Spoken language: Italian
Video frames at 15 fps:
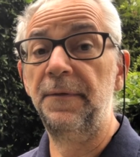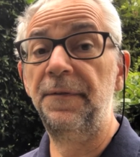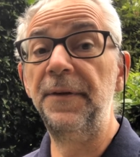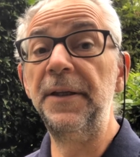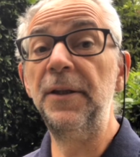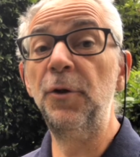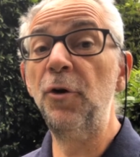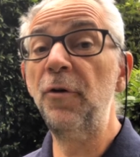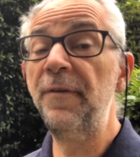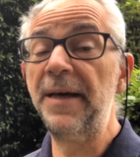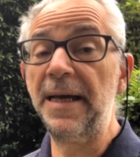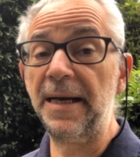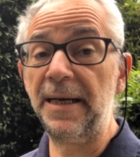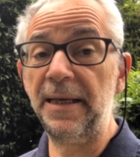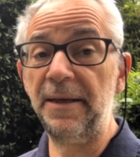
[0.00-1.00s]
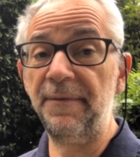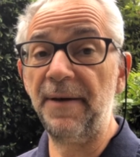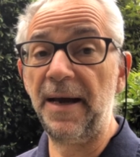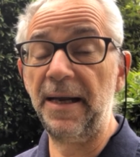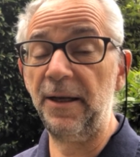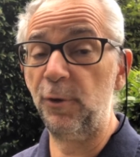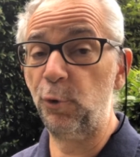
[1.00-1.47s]
fin dove
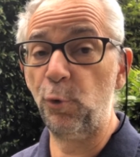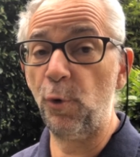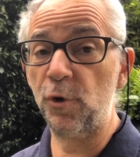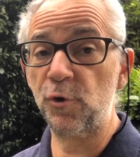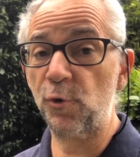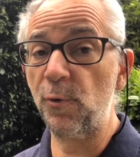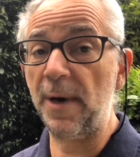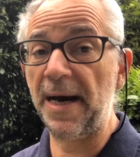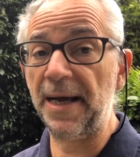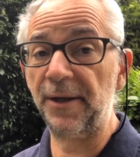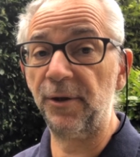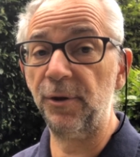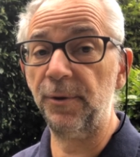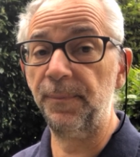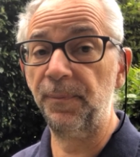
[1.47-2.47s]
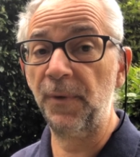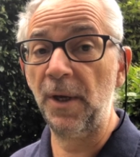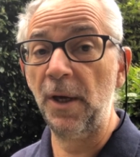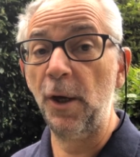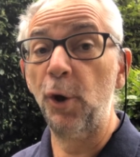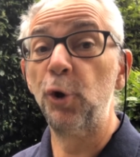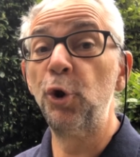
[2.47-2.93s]
arriva il tuo sguardo,
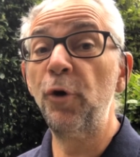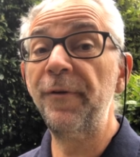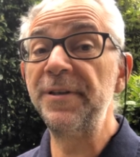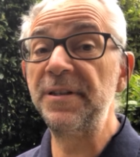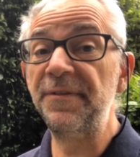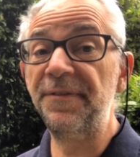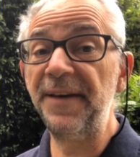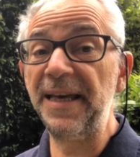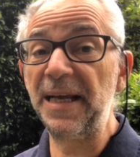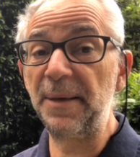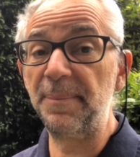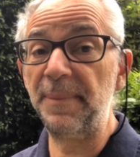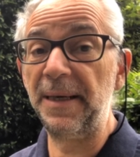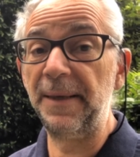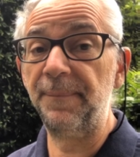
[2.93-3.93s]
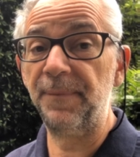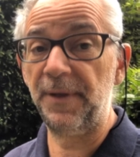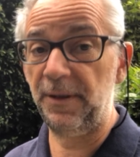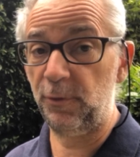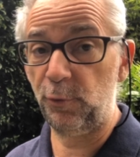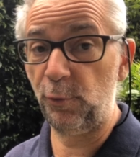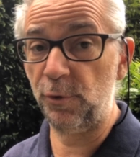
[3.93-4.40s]
dove si ferma
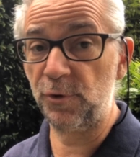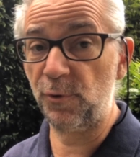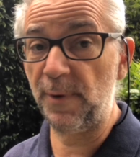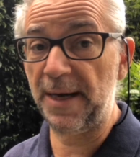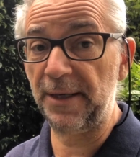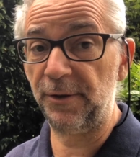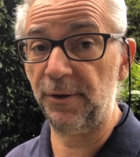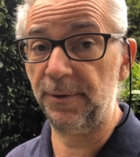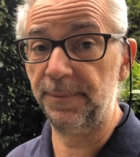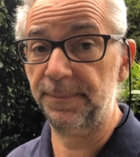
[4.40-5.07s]
il tuo sguardo.